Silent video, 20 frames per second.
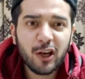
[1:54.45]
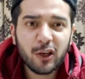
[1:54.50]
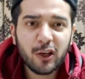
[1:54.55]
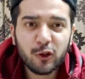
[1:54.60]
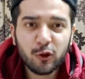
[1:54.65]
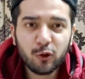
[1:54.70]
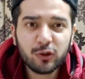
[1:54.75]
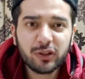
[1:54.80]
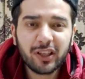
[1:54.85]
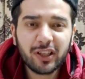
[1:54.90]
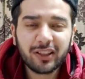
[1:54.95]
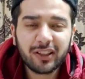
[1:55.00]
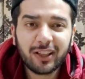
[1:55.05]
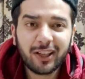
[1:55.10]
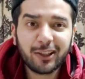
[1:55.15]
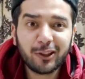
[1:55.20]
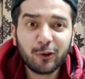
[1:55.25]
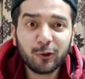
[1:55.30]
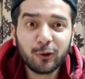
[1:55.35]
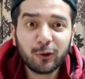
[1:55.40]
यूज करता
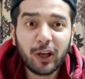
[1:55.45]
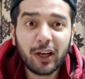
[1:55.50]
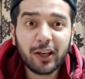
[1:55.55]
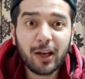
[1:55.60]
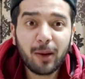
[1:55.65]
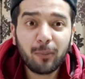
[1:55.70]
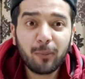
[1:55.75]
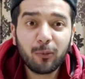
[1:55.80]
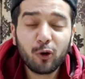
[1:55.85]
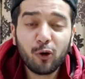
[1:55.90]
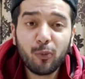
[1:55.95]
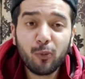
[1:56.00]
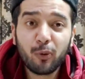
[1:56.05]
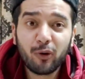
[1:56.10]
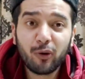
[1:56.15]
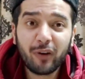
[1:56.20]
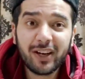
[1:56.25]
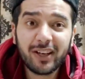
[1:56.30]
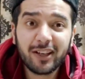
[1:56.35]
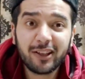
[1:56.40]
रहता हूँ ताकि आप लोगों को
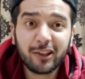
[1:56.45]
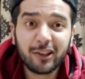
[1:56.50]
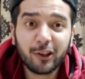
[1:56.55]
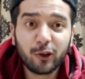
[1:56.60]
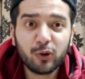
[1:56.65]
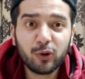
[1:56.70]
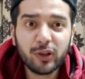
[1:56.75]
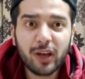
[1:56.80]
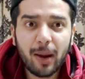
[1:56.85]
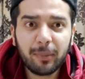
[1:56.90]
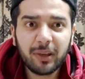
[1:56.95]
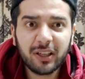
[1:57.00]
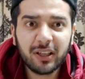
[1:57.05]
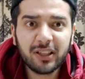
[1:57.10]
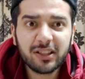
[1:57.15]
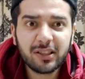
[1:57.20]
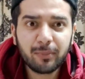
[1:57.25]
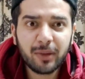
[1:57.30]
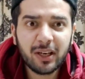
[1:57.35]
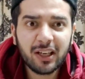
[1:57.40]
प्रोवाइड कर सकूँ ये
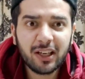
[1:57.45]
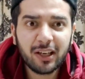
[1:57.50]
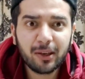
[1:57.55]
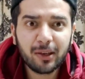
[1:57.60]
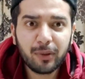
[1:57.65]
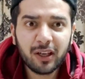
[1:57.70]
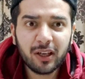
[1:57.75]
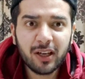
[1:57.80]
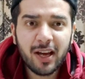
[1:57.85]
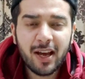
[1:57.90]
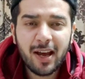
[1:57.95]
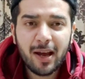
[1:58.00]
एप्लीकेशन मैंने लगभग